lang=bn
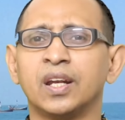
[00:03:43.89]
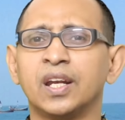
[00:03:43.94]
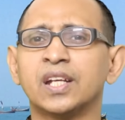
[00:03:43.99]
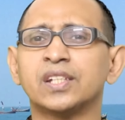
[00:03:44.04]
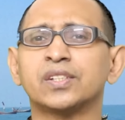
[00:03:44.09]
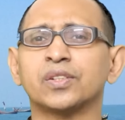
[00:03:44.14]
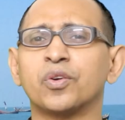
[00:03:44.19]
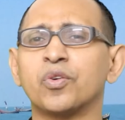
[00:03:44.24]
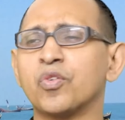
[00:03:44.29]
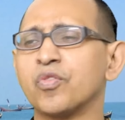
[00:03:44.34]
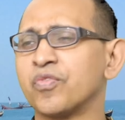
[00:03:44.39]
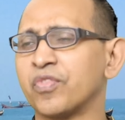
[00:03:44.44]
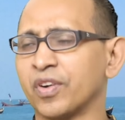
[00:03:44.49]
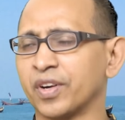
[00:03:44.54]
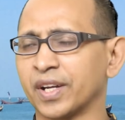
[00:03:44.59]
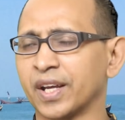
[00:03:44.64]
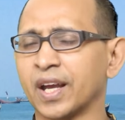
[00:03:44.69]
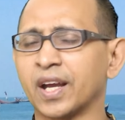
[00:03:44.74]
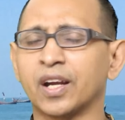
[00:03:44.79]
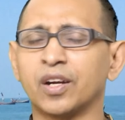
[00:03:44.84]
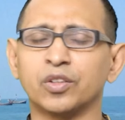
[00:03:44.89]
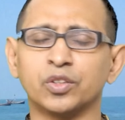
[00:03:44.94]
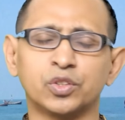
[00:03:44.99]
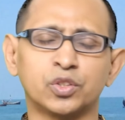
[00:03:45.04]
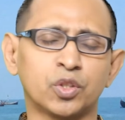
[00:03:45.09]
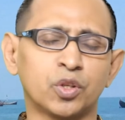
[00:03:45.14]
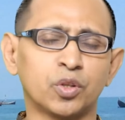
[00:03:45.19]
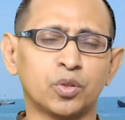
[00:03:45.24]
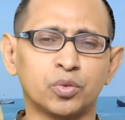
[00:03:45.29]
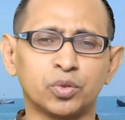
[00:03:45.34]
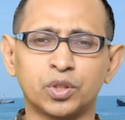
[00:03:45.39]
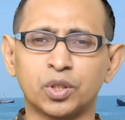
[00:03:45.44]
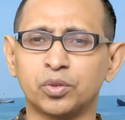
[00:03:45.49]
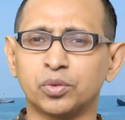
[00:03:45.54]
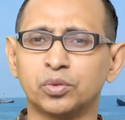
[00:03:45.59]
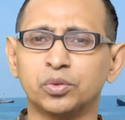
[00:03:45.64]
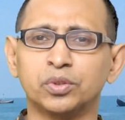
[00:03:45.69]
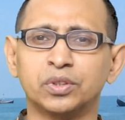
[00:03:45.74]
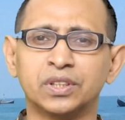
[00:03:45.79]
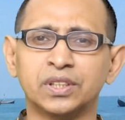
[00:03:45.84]
লেটস গো ফর হ্যাং আউট চলো
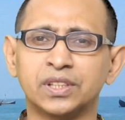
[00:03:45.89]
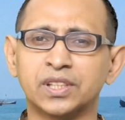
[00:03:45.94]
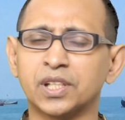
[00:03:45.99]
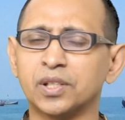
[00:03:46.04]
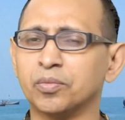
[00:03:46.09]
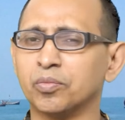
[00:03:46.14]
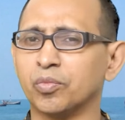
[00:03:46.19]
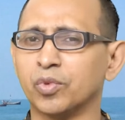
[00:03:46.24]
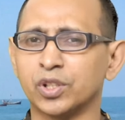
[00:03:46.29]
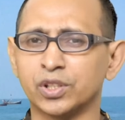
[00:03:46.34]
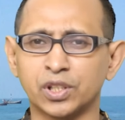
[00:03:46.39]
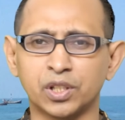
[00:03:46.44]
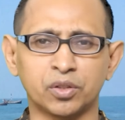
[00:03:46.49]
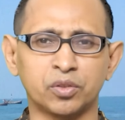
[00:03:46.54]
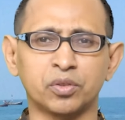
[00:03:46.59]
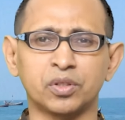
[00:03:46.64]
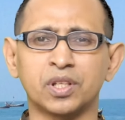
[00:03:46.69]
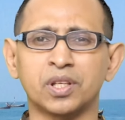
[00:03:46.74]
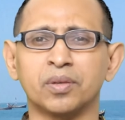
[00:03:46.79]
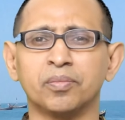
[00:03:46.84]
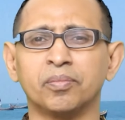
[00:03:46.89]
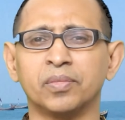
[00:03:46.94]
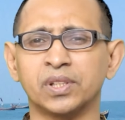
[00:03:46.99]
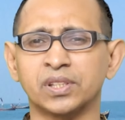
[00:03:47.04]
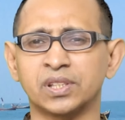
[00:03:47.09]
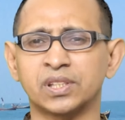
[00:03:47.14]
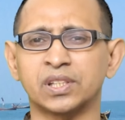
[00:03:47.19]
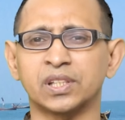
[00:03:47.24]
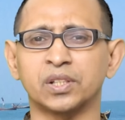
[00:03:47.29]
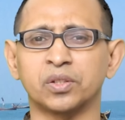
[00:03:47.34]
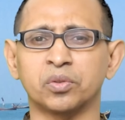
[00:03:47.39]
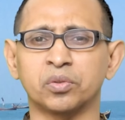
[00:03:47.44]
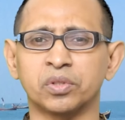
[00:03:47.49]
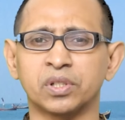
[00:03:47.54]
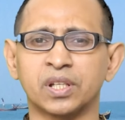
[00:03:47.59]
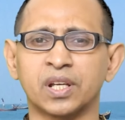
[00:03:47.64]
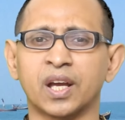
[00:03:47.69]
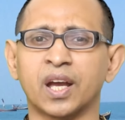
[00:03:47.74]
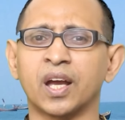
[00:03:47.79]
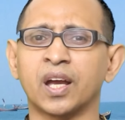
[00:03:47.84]
কোথাও ঘুরতে যাই মজা করি মাস্তে
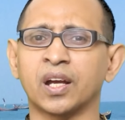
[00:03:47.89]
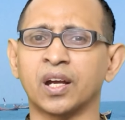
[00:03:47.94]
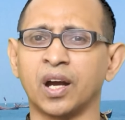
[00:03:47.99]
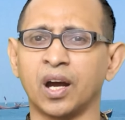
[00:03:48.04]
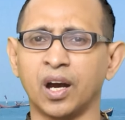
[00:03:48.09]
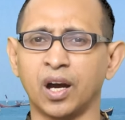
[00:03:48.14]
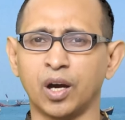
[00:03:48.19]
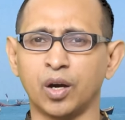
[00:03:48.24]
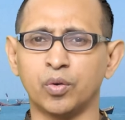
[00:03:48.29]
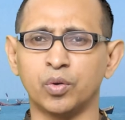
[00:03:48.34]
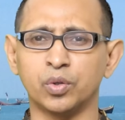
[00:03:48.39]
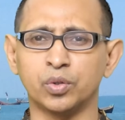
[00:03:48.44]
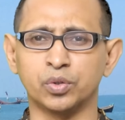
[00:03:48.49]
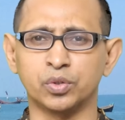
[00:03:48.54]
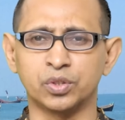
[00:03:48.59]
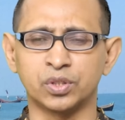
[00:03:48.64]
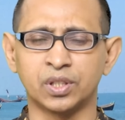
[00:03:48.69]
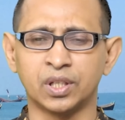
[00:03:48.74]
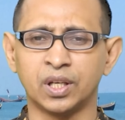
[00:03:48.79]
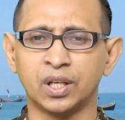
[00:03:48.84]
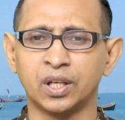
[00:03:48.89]
করি হ্যাং আউট